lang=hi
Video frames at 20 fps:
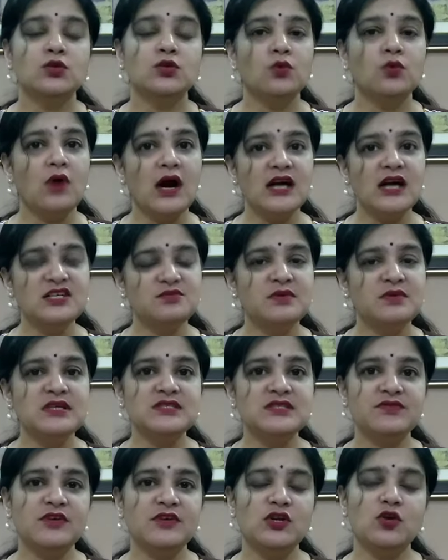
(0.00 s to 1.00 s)
तो आज मैं
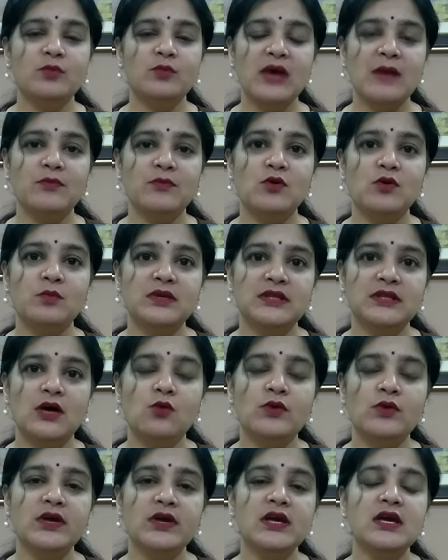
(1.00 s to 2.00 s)
इस वीडियो में आपको
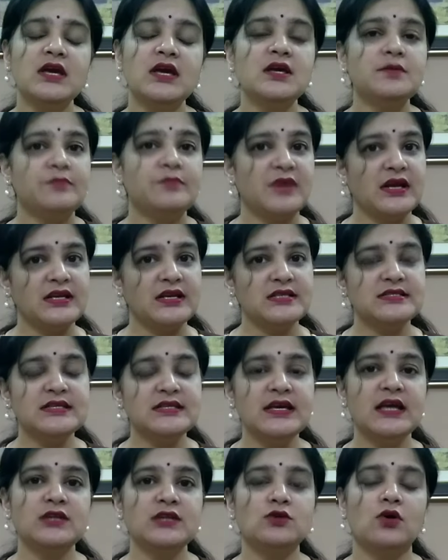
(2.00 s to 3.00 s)
बताऊंगी कि
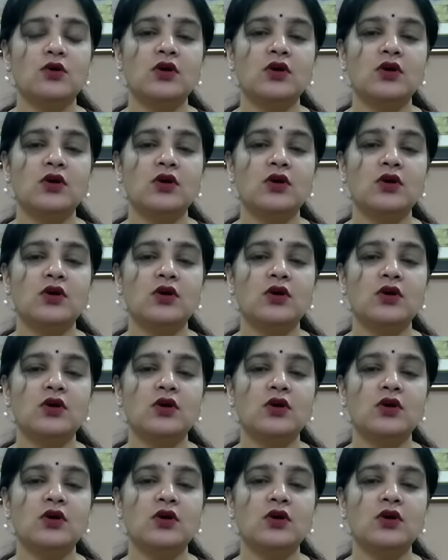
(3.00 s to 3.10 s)
प्रेगनेंसी के